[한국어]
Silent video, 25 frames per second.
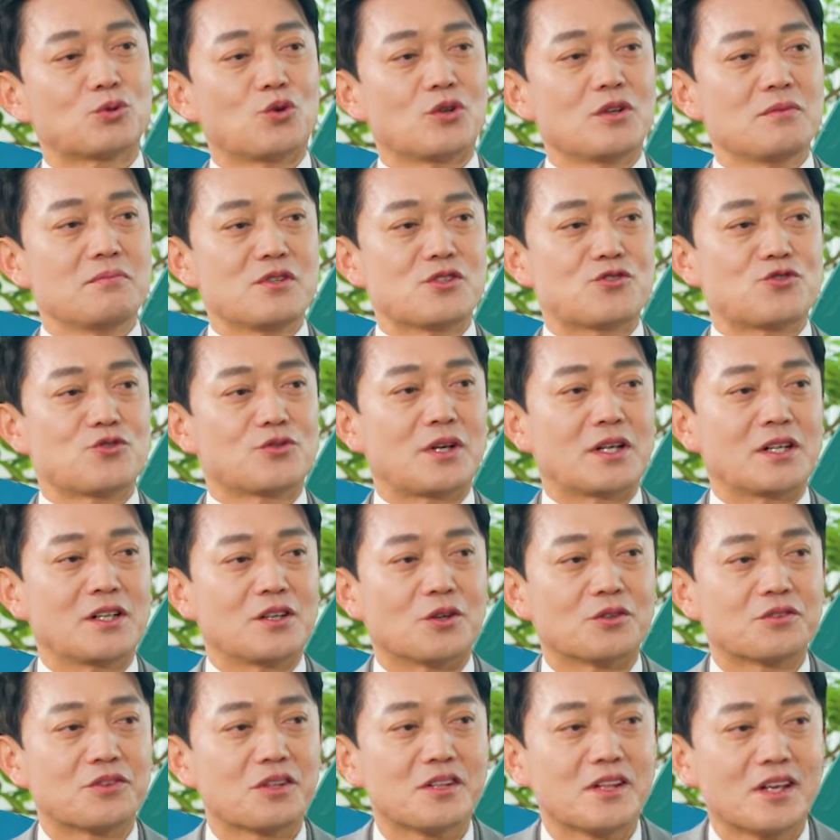도립미술관을
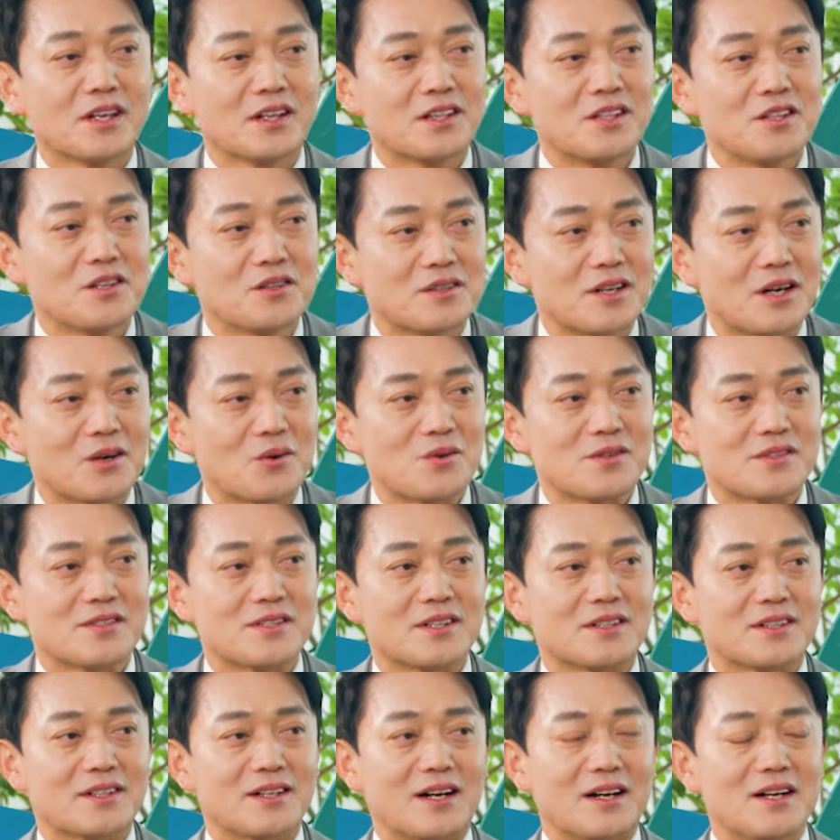어떻게 기억하고
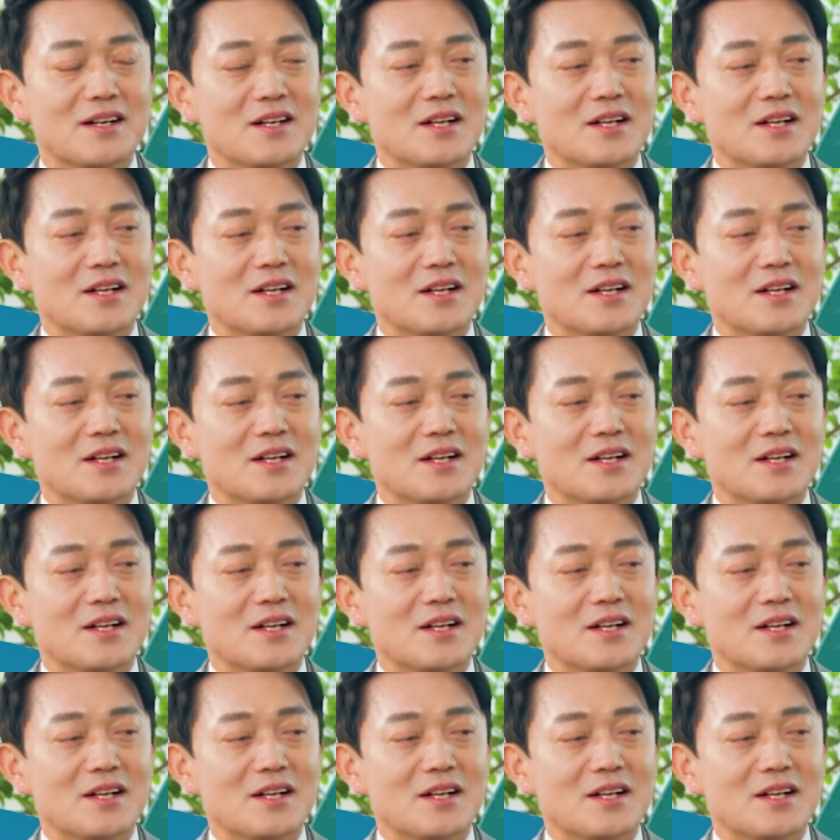있을까?